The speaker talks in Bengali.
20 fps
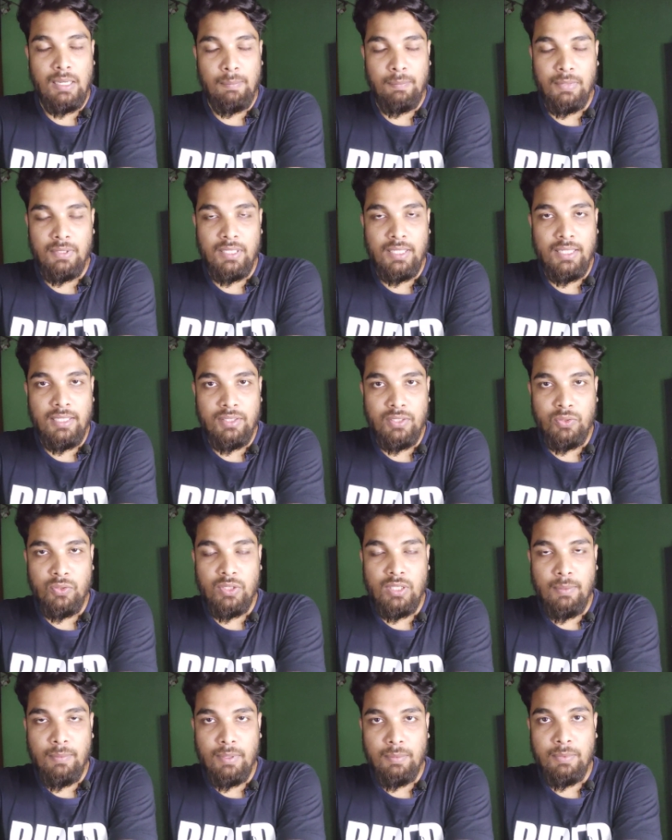আপনাদের কাছে
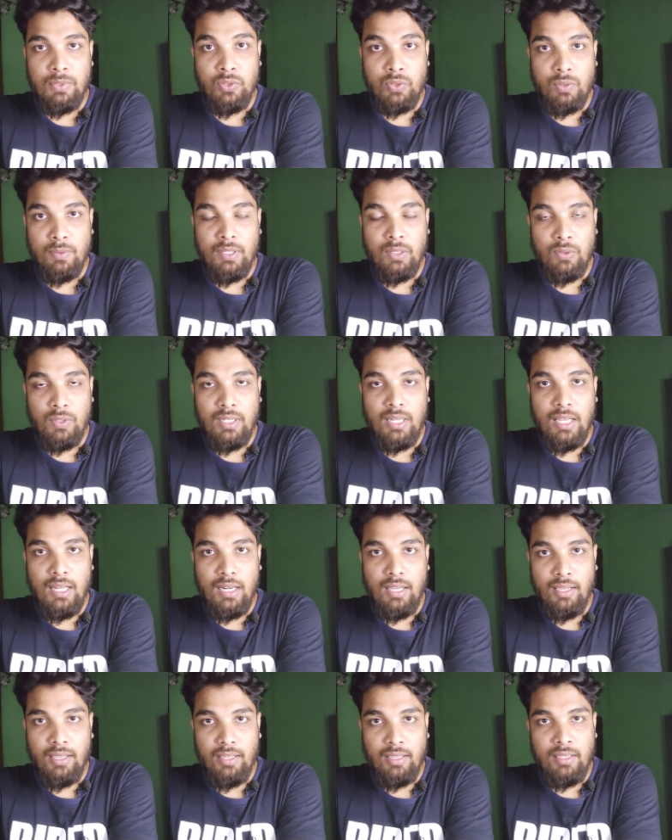যদি আমার ভিডিও ভালো না
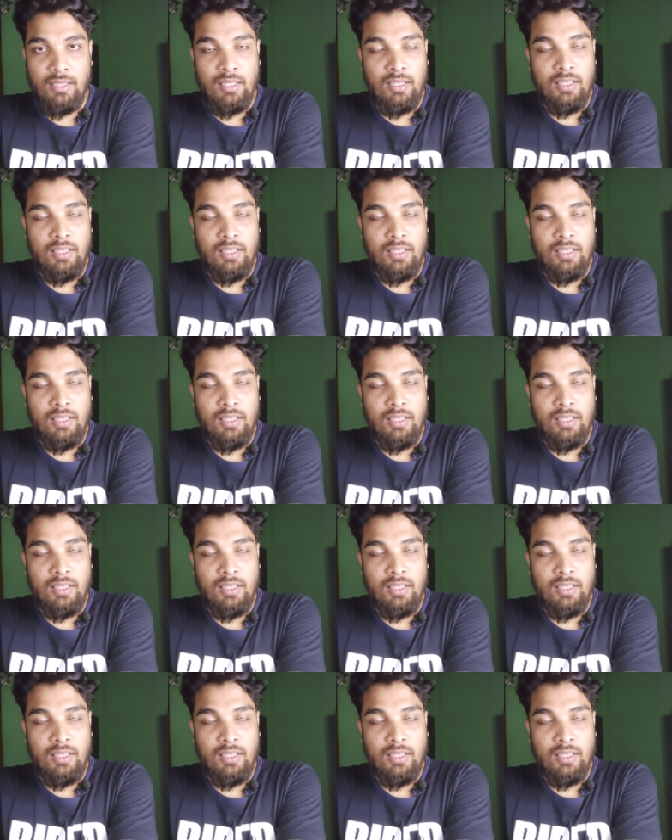লাগে